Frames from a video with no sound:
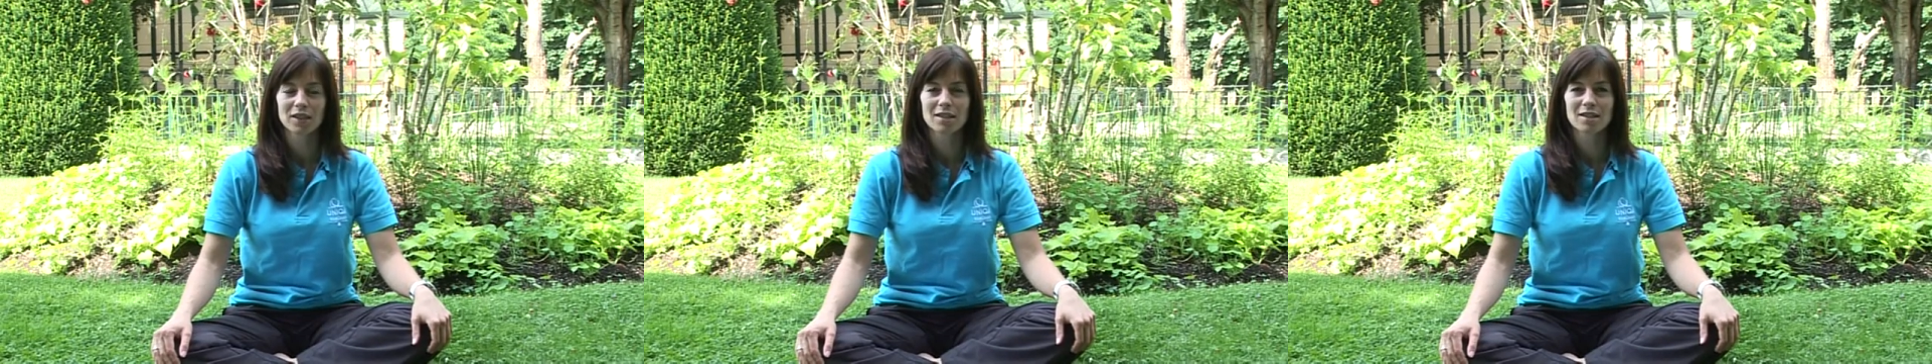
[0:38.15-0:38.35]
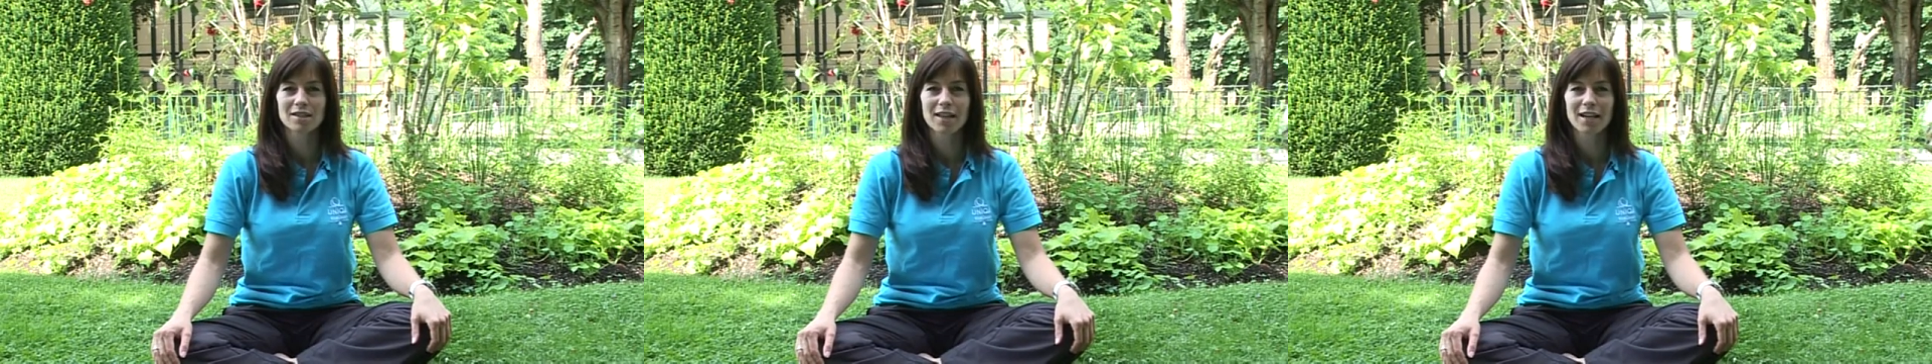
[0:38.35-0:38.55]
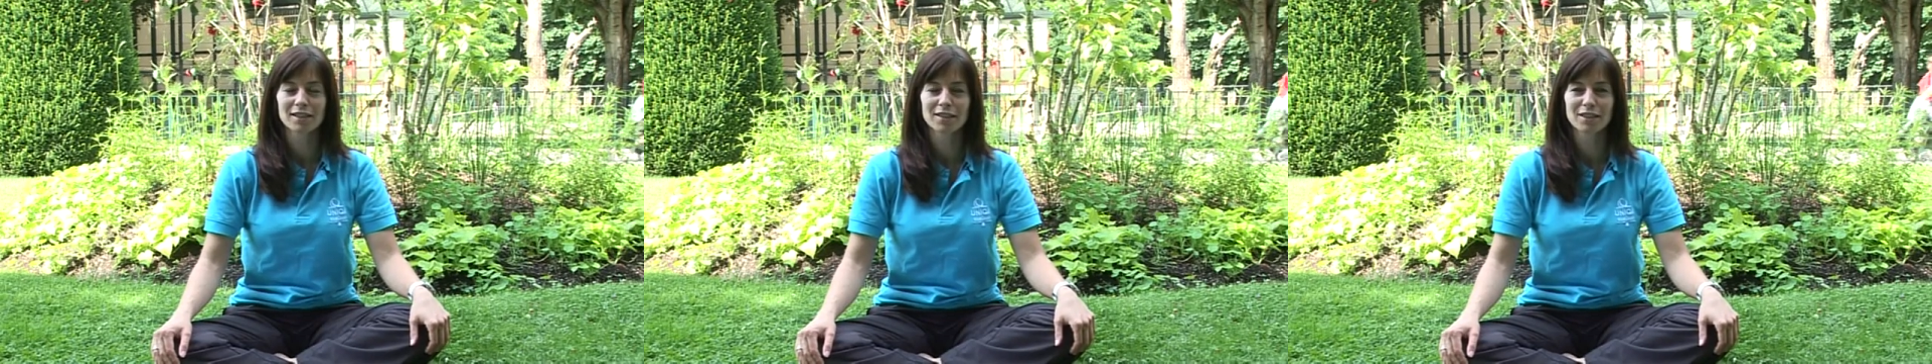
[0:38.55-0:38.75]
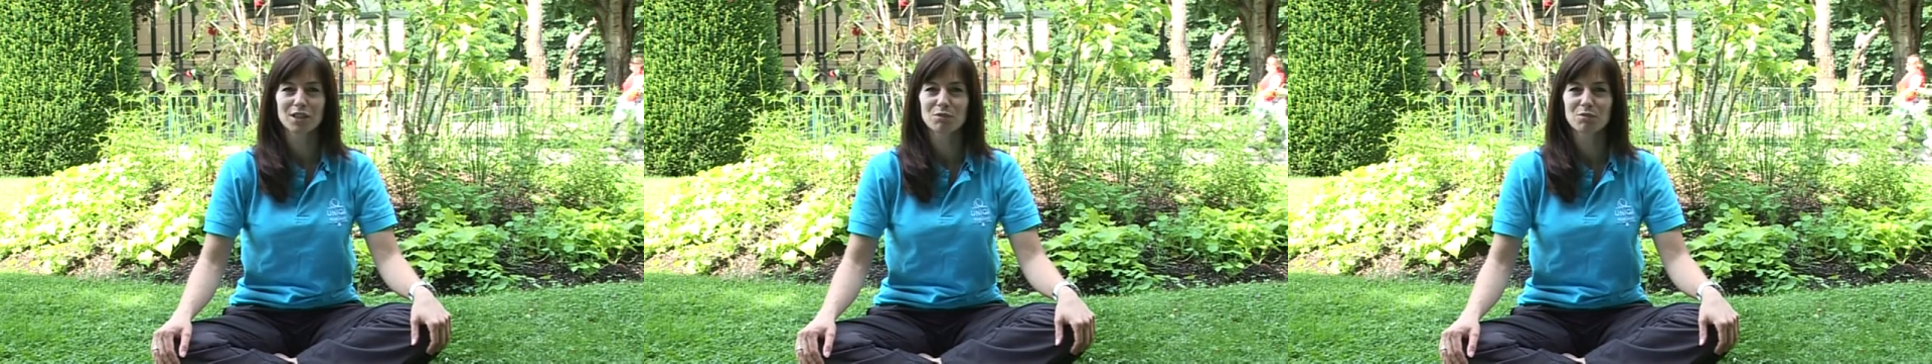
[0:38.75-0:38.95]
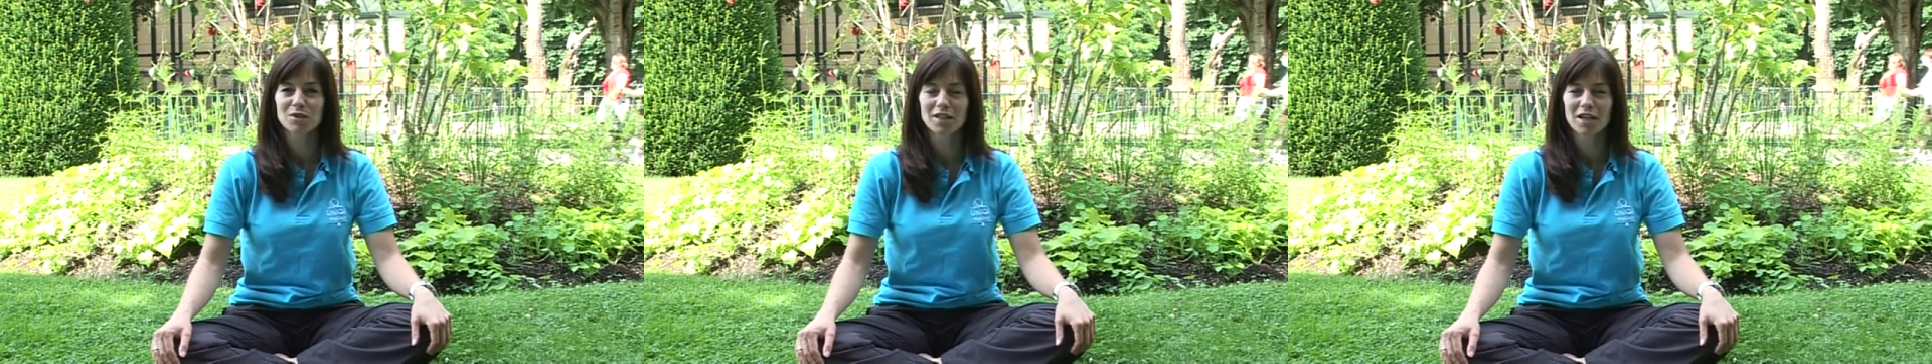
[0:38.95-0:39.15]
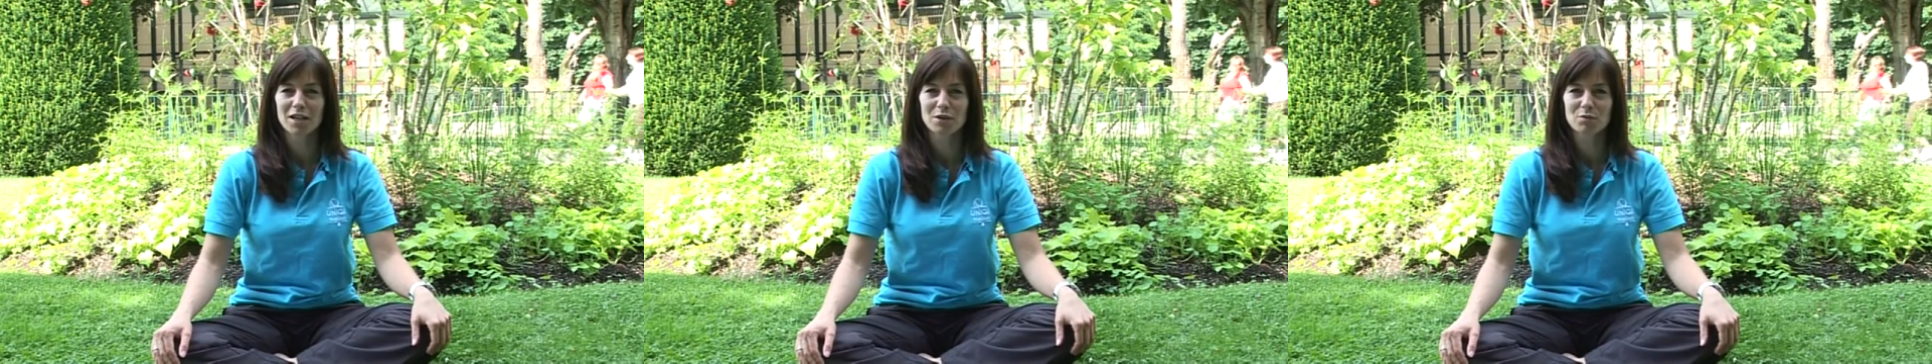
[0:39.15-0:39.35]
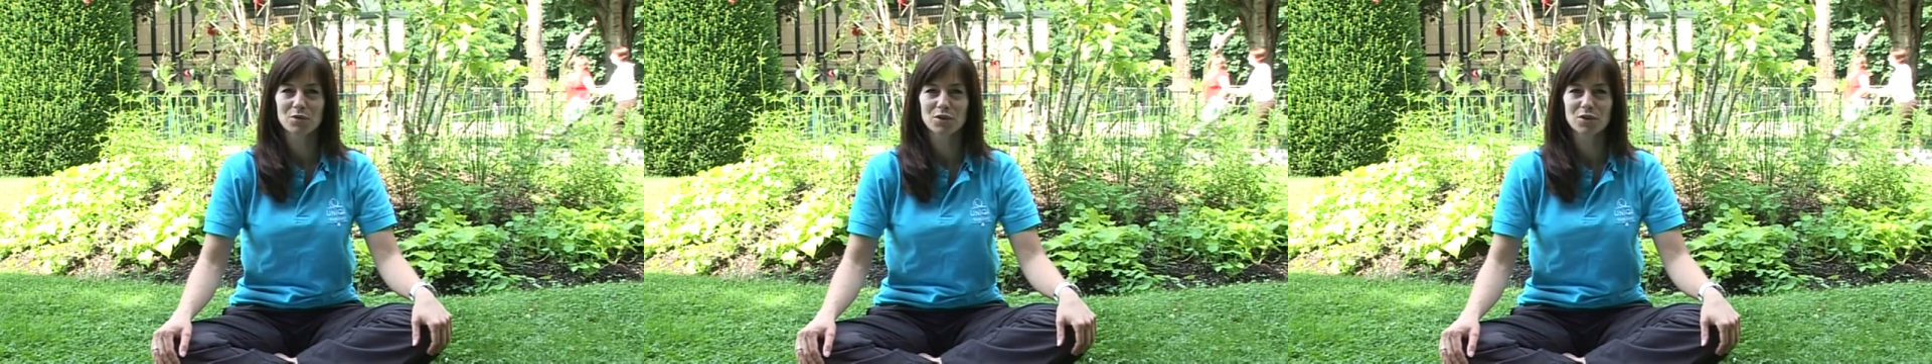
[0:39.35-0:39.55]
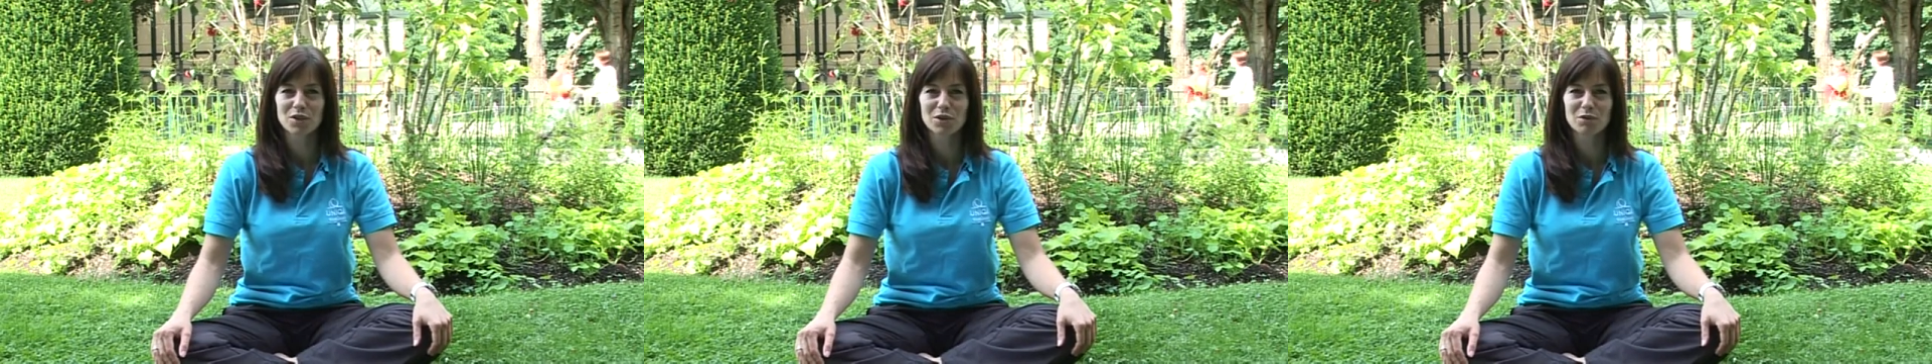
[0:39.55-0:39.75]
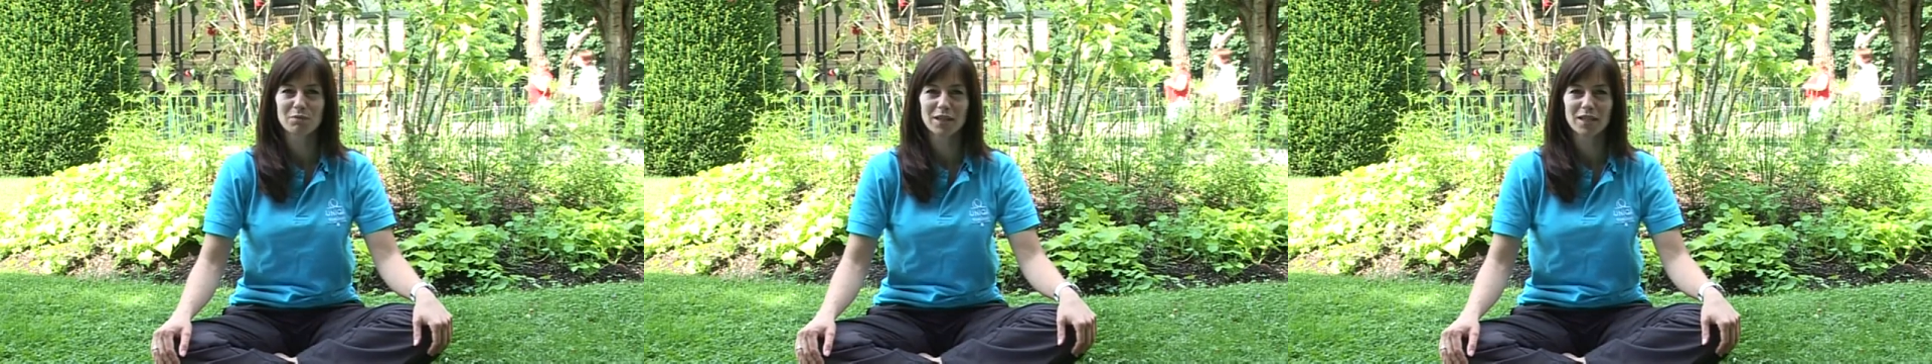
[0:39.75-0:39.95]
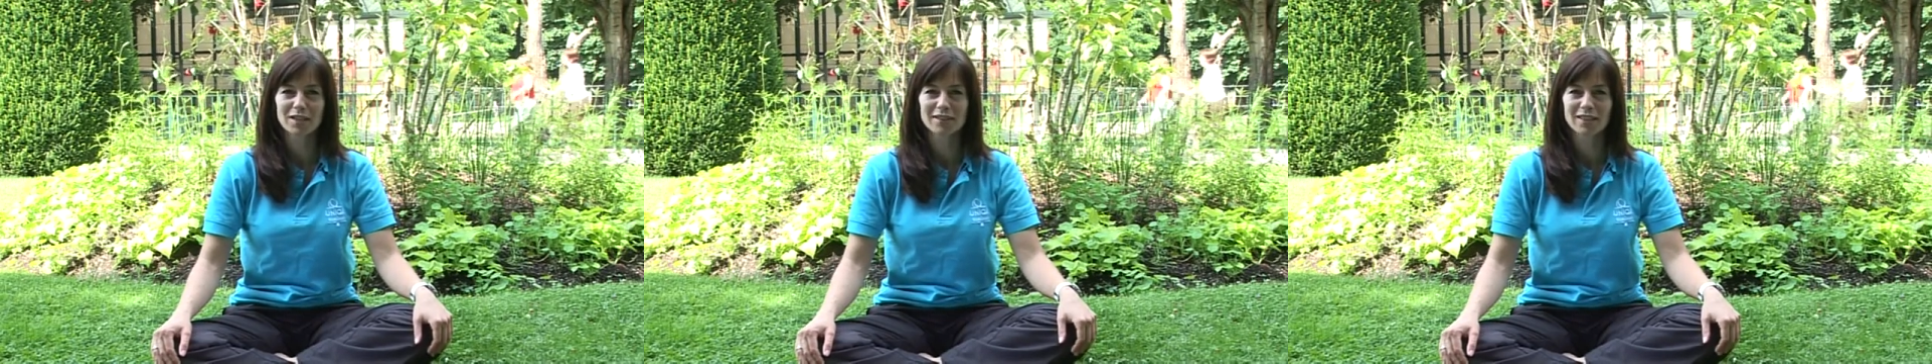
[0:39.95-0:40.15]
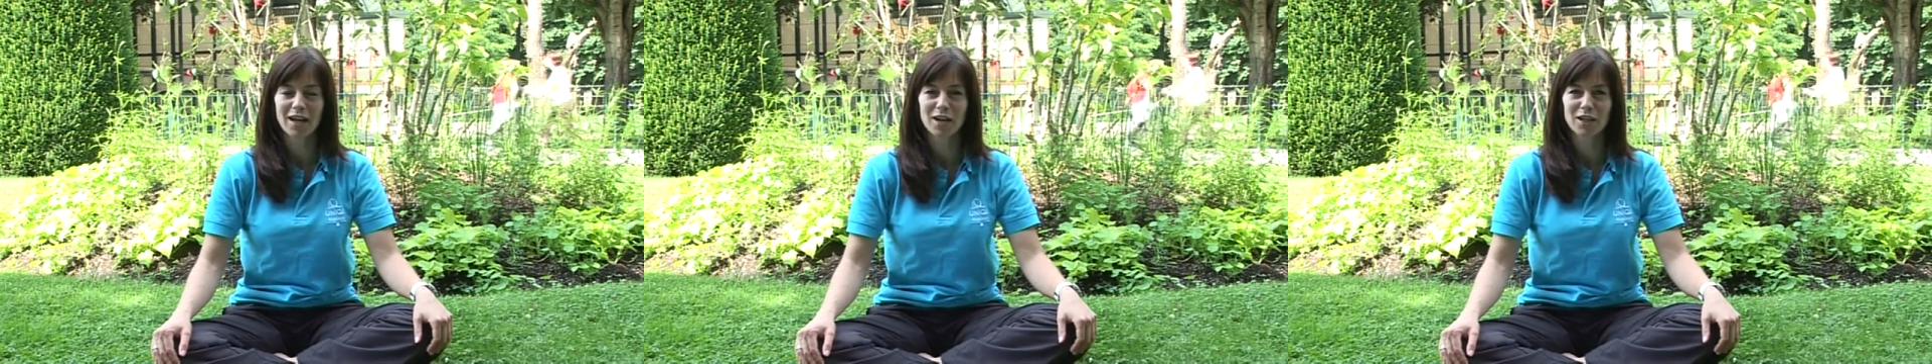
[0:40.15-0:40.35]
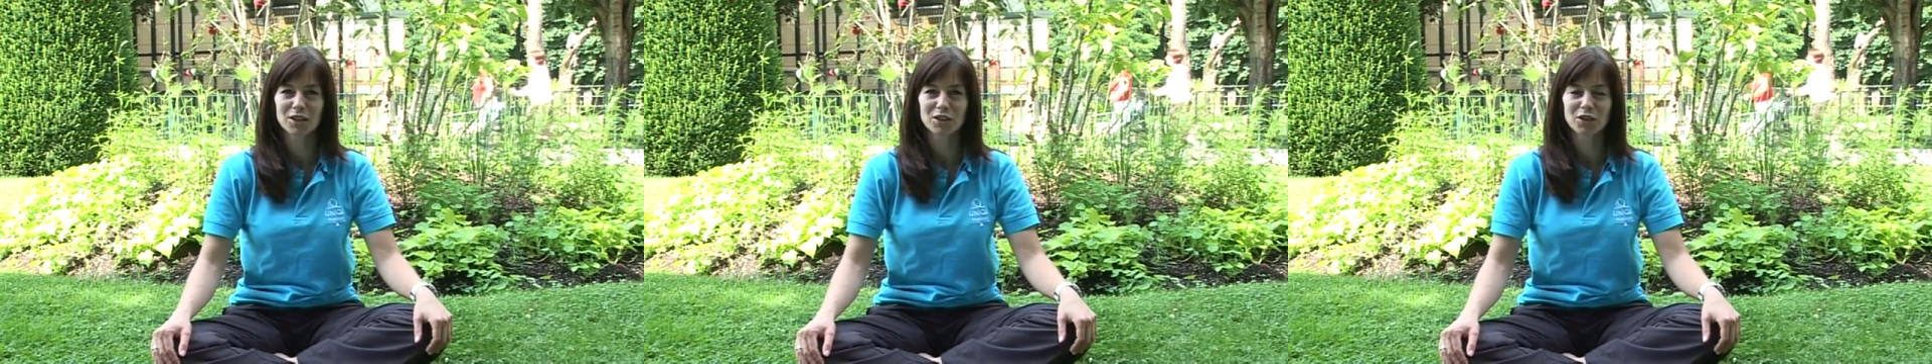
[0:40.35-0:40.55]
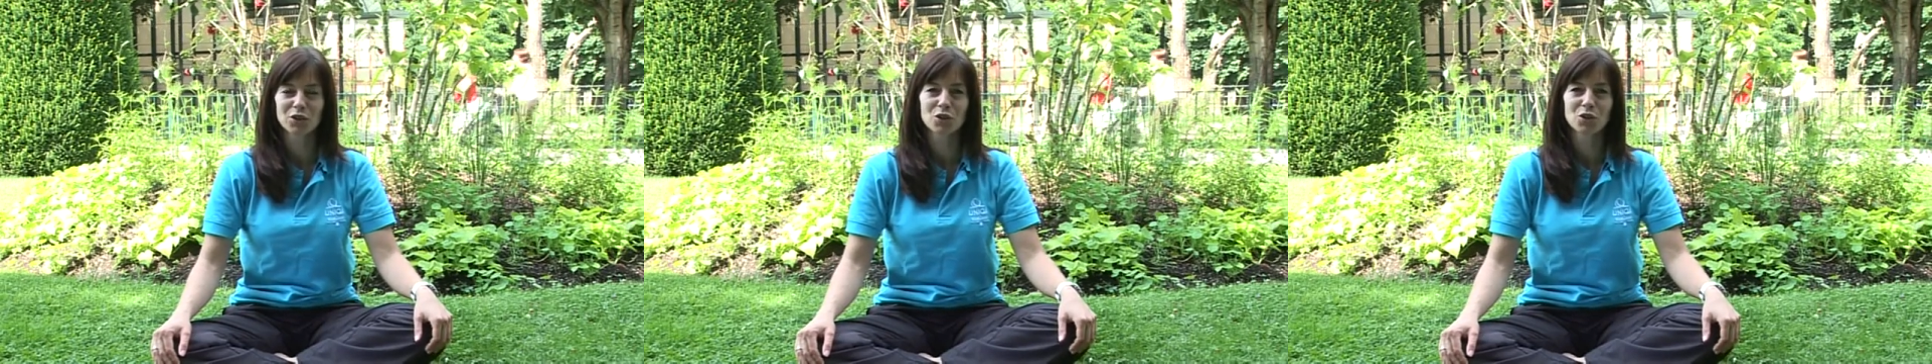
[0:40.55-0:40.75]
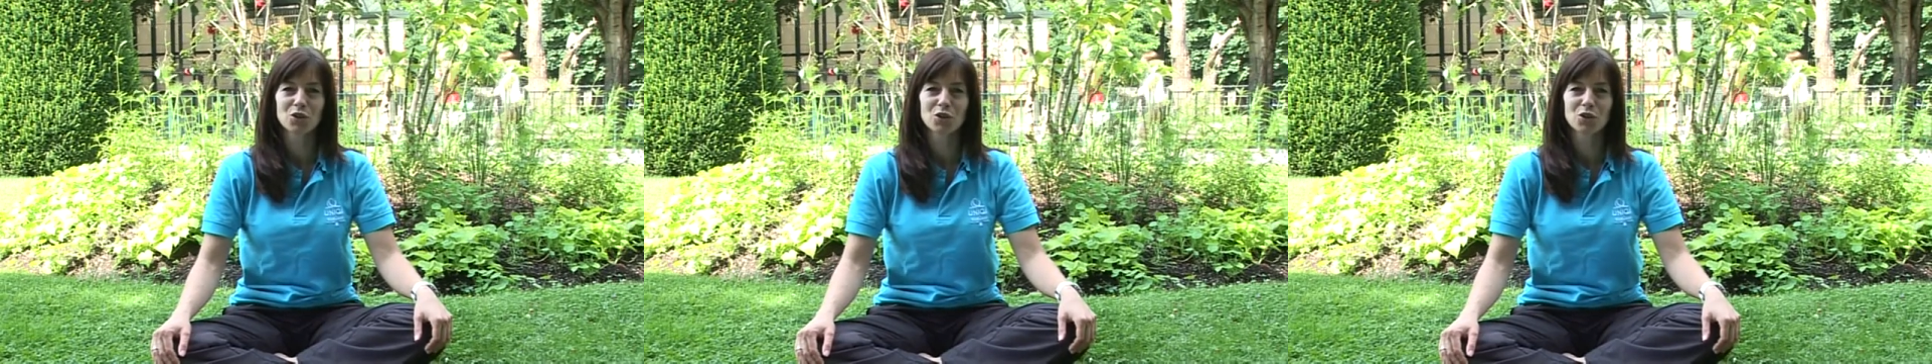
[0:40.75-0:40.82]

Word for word: Das Zeiterleben selbst ist mental